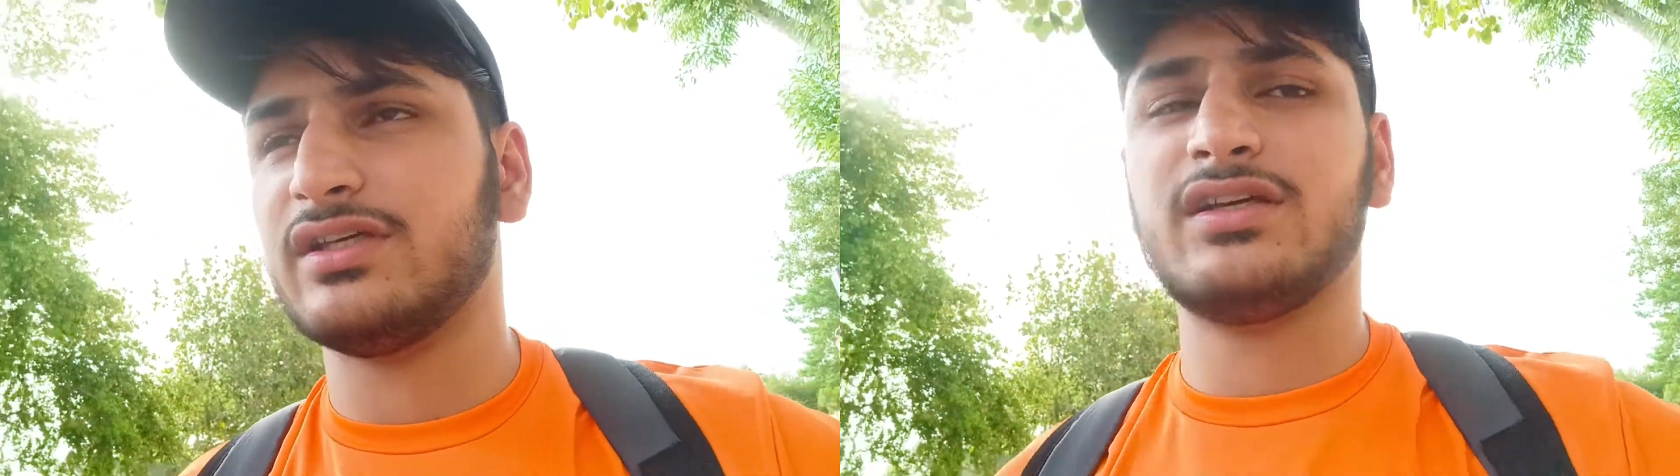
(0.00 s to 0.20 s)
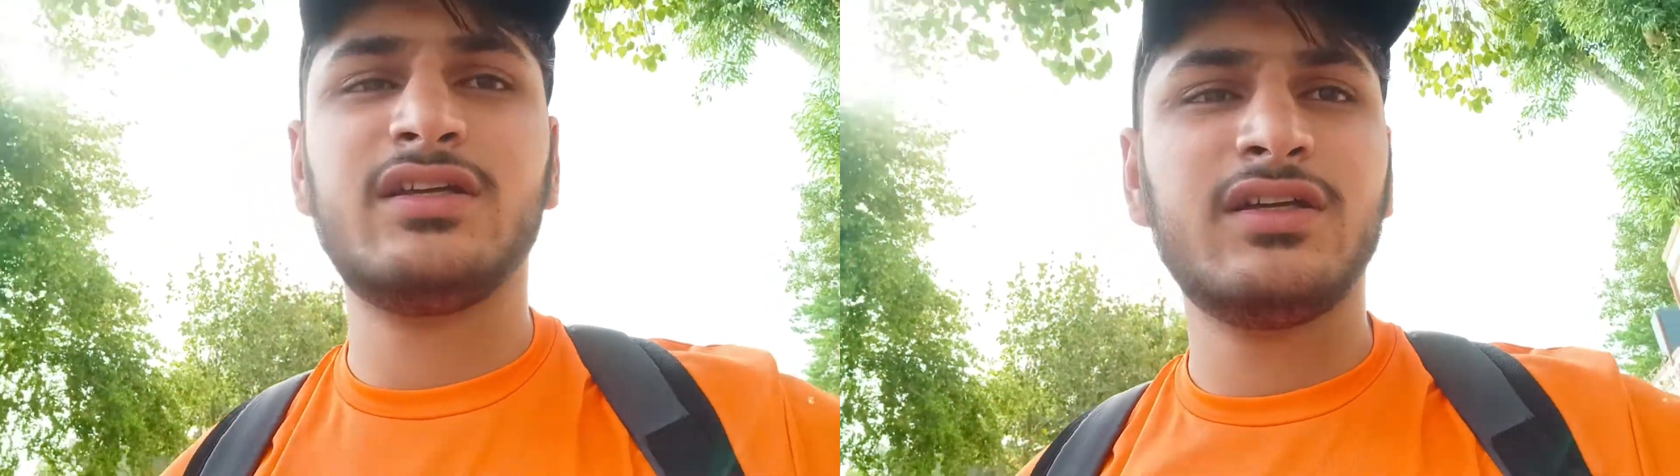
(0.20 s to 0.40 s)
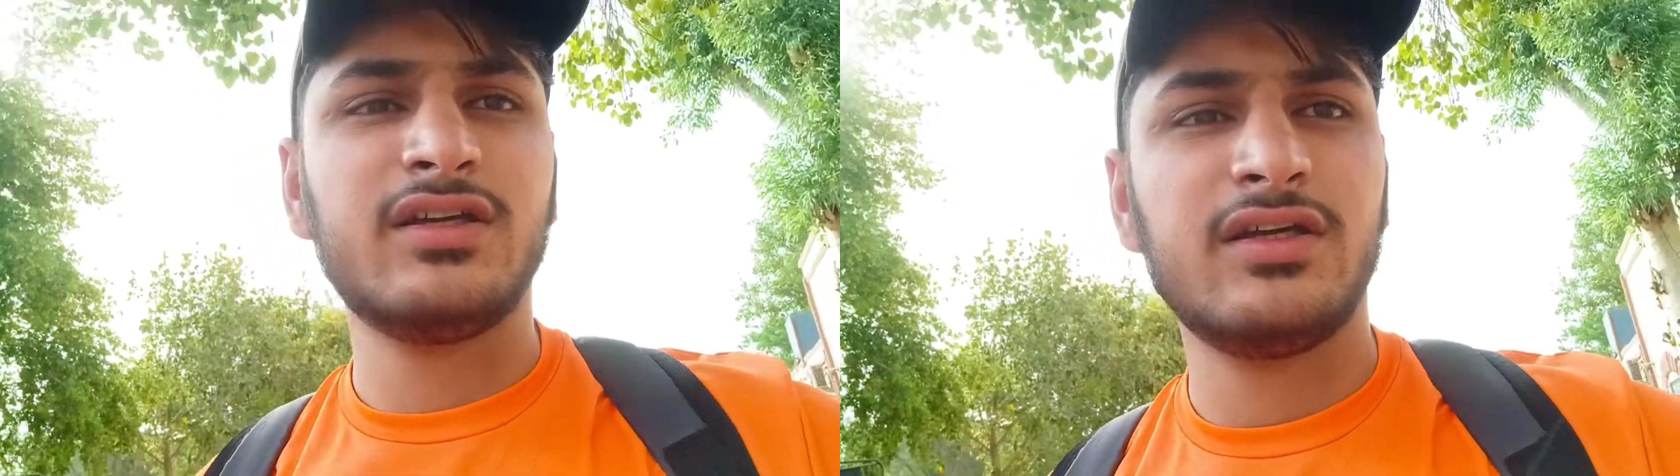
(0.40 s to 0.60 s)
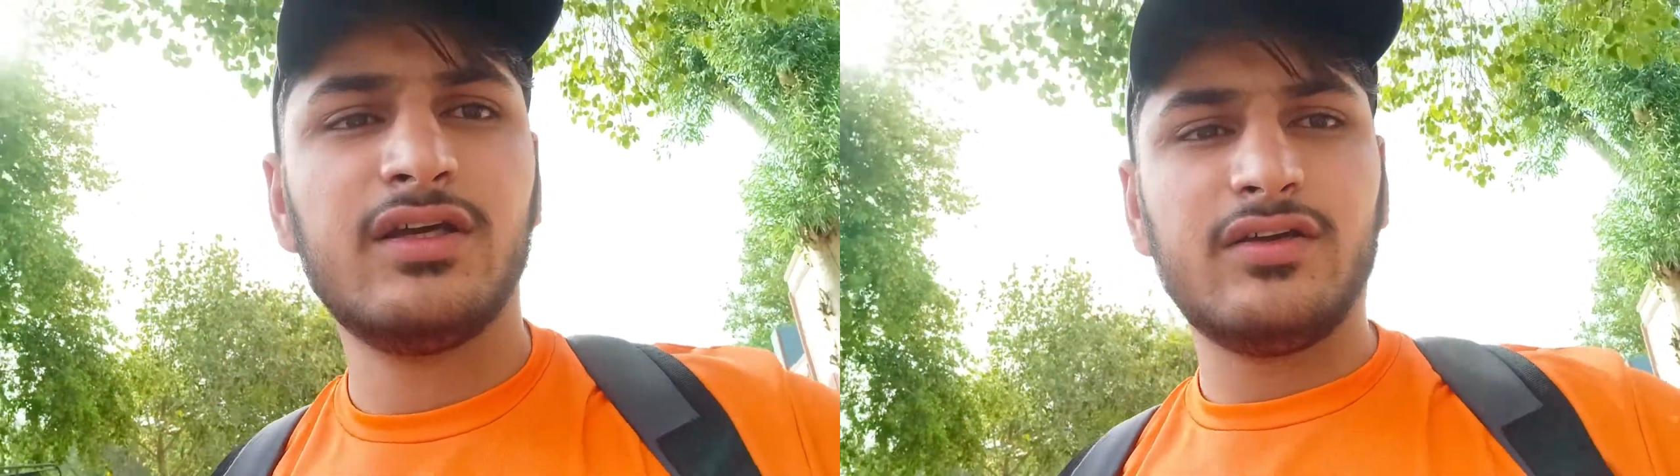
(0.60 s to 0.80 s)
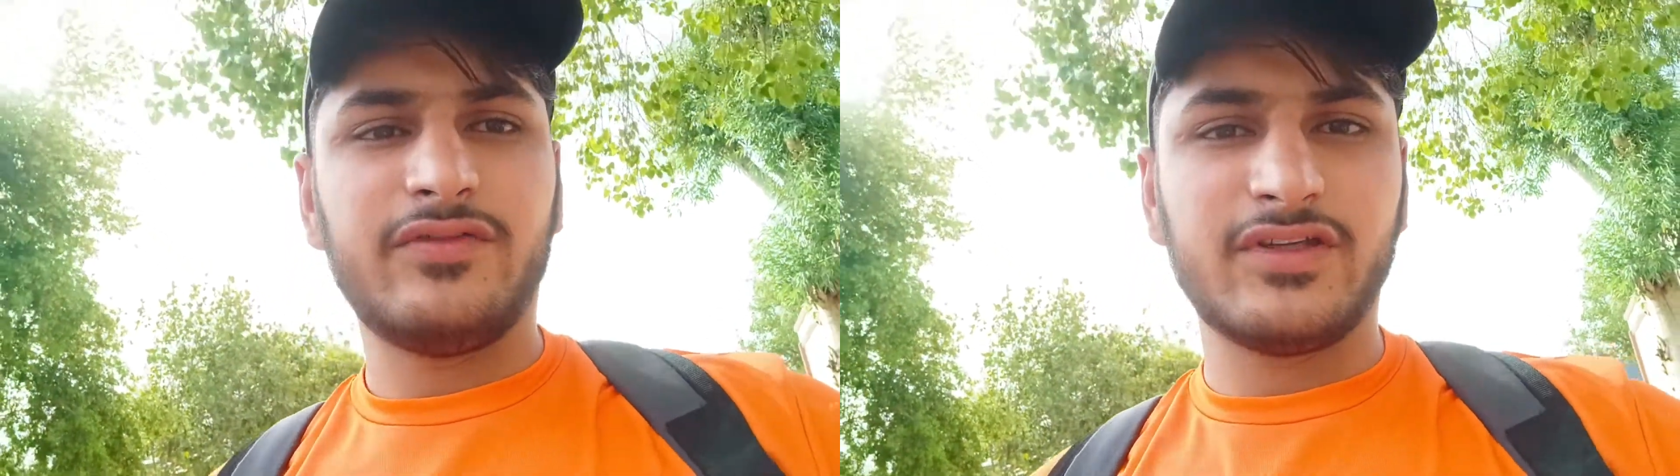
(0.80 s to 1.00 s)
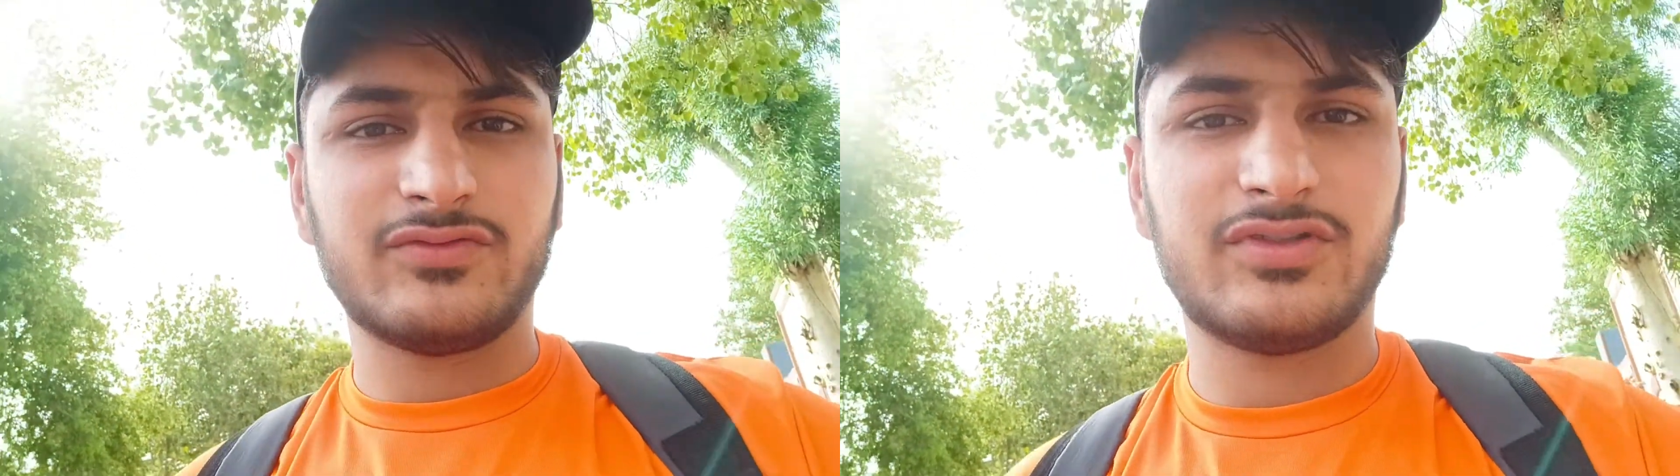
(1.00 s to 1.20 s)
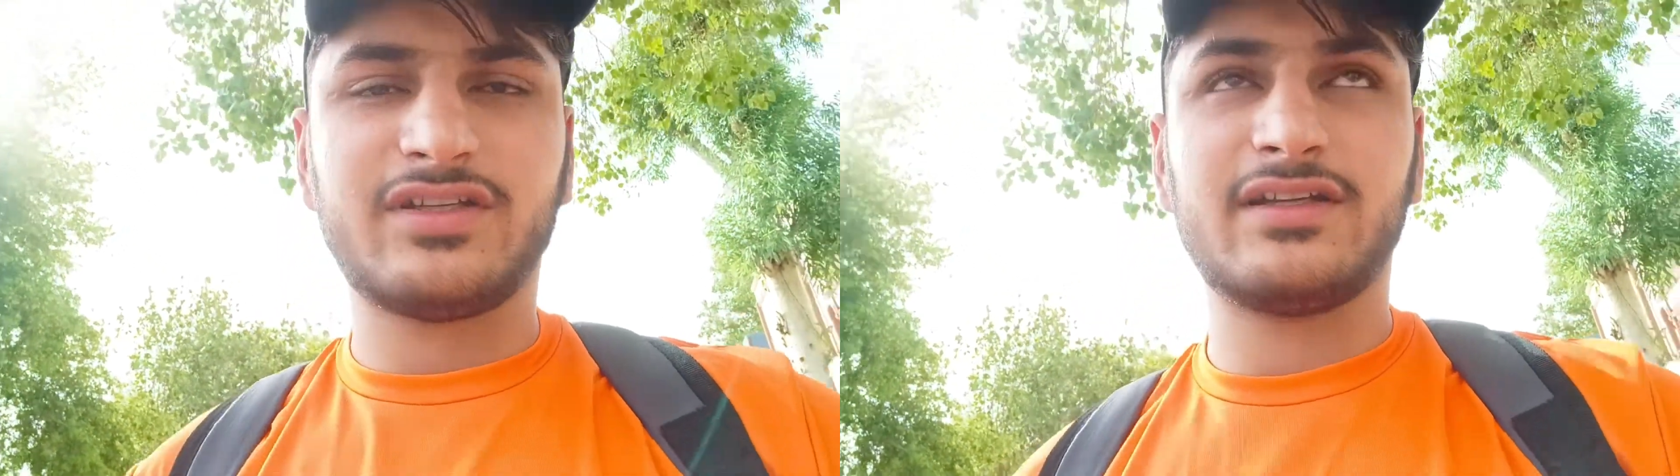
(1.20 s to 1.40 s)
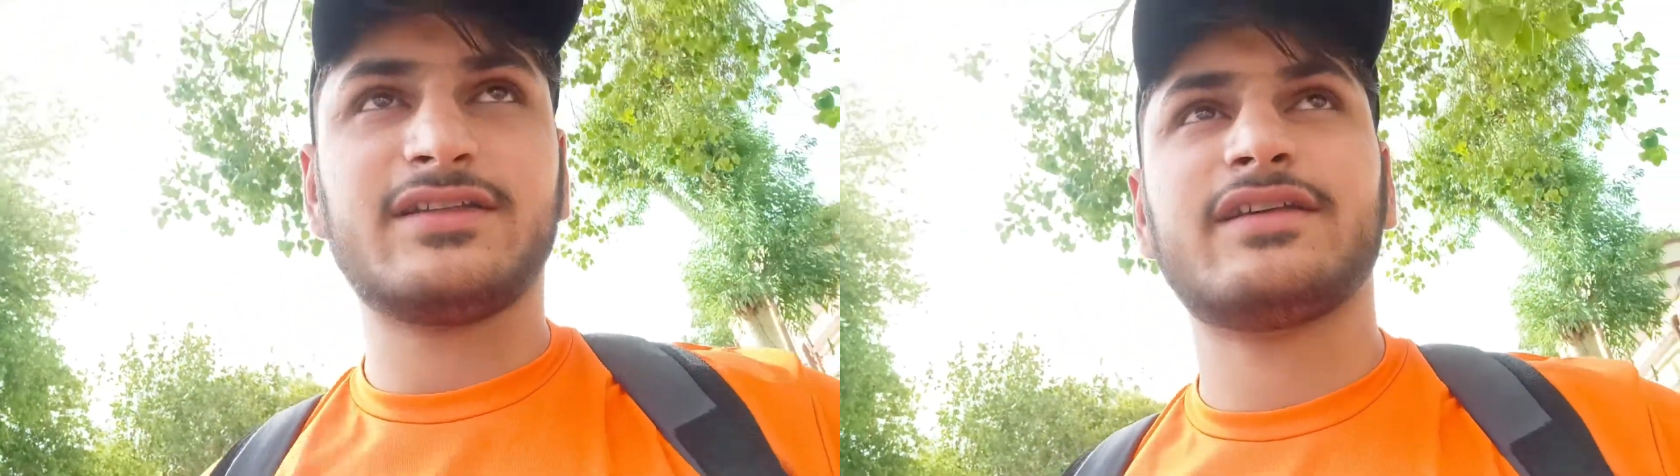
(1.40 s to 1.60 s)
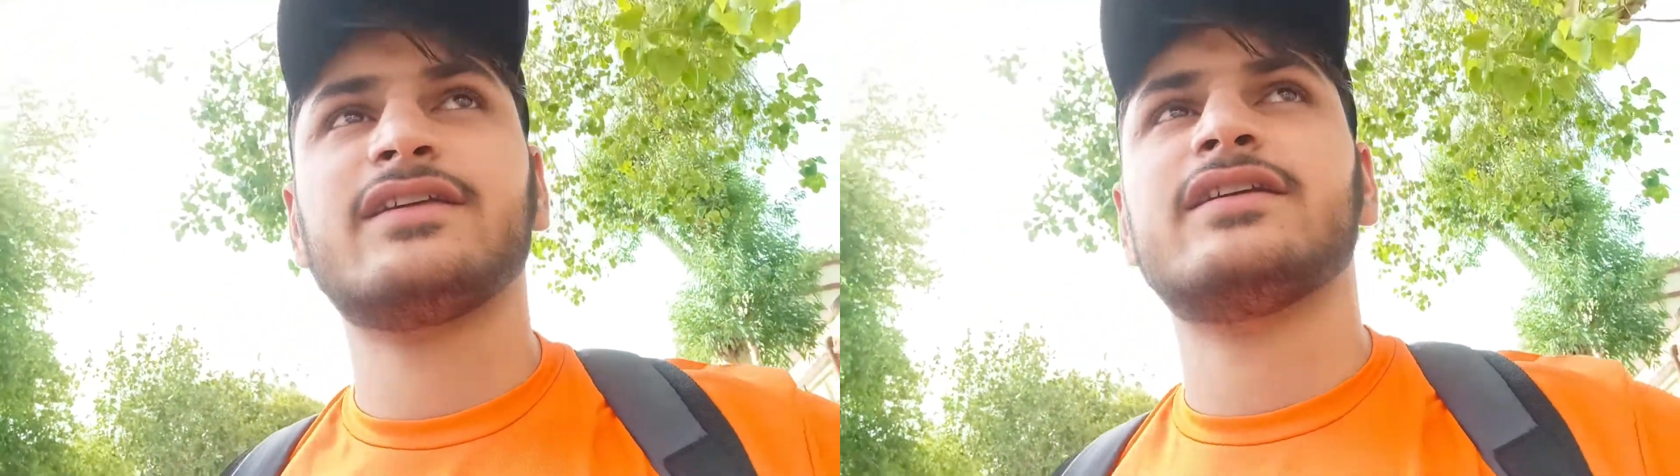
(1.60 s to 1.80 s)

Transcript: धोते हैं फेस वॉश करते